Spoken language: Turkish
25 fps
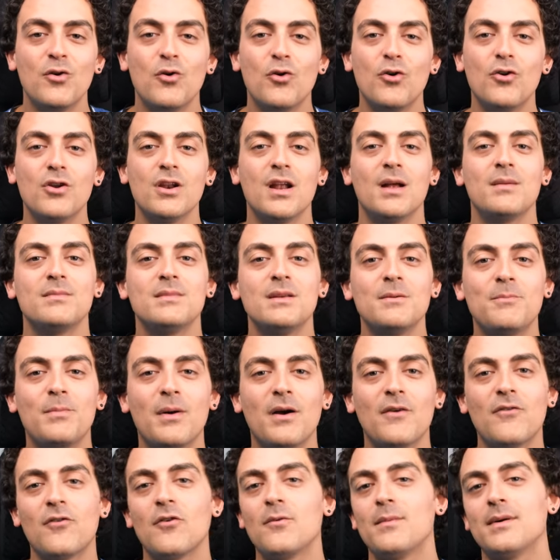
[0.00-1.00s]
önemli
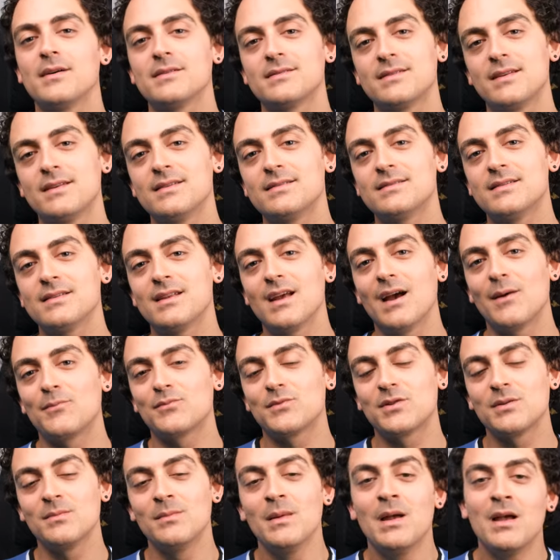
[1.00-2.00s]
performans testleri
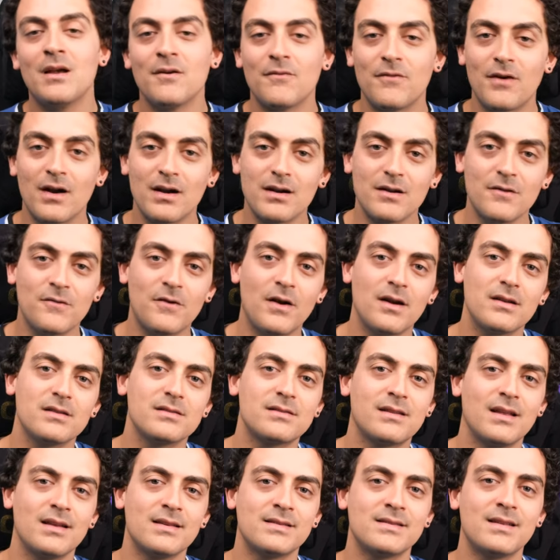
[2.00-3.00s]
yaptım. Farklı
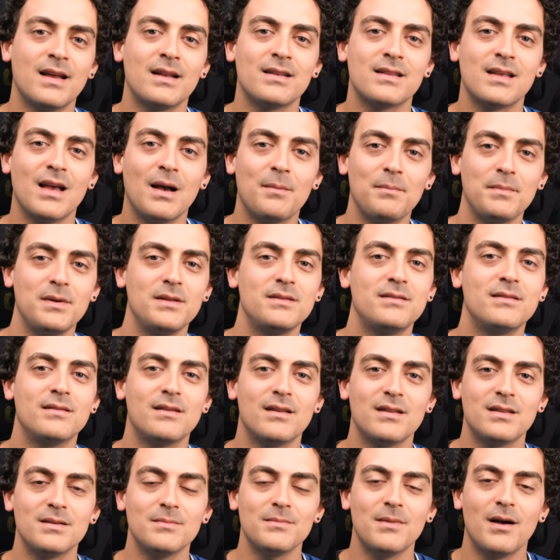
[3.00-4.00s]
farklı testler de yapmayı
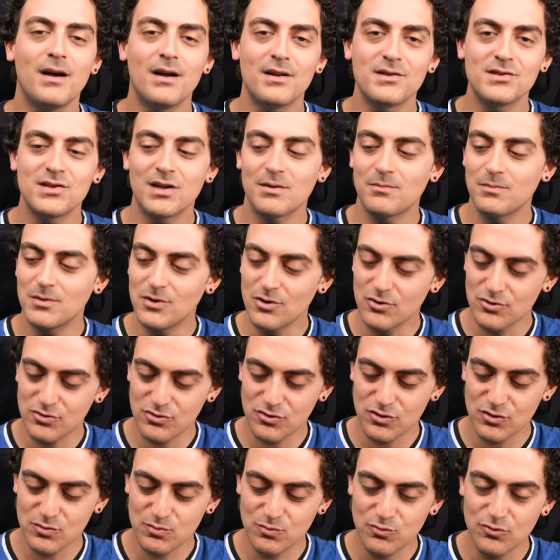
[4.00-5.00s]
denedim. Ancak
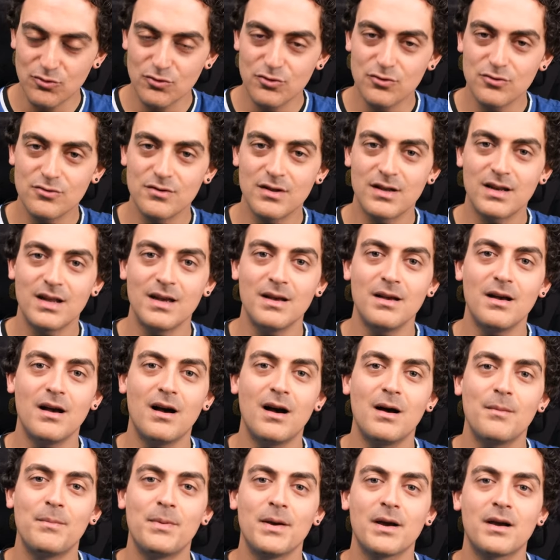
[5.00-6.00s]
biliyorsunuz bu ürünlere
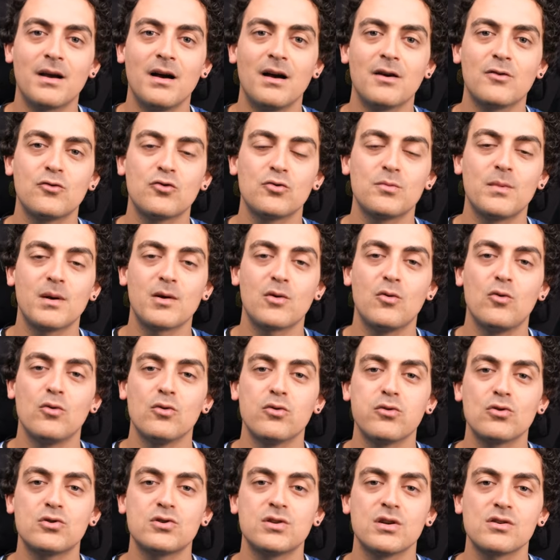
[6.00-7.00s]
APK kurmak
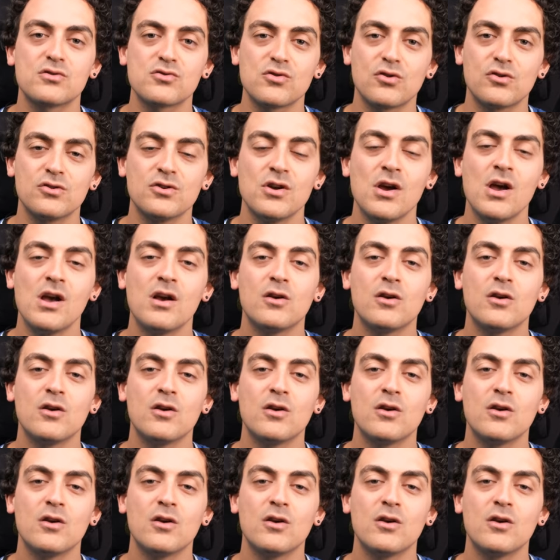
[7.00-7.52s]
oldukça zor.